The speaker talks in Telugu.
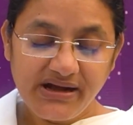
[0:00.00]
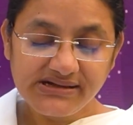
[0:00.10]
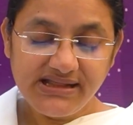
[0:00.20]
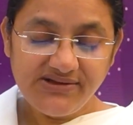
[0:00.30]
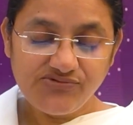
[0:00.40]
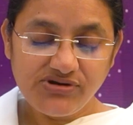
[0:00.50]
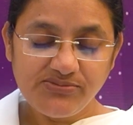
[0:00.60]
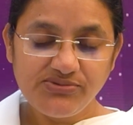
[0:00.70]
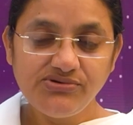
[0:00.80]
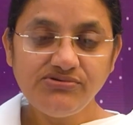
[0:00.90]
భక్తి
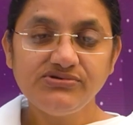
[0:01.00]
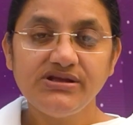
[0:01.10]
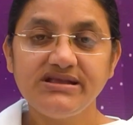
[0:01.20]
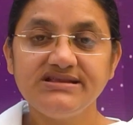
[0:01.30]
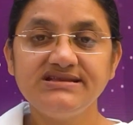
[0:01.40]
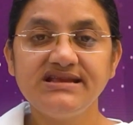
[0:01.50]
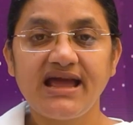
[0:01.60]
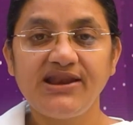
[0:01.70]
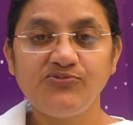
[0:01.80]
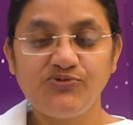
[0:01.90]
ఉన్నప్పుడు
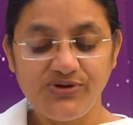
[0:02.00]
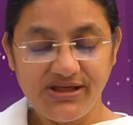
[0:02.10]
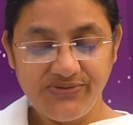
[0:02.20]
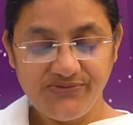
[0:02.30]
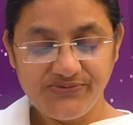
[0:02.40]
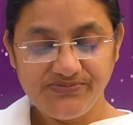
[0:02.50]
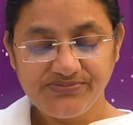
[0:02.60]
జ్ఞానం ఉండదు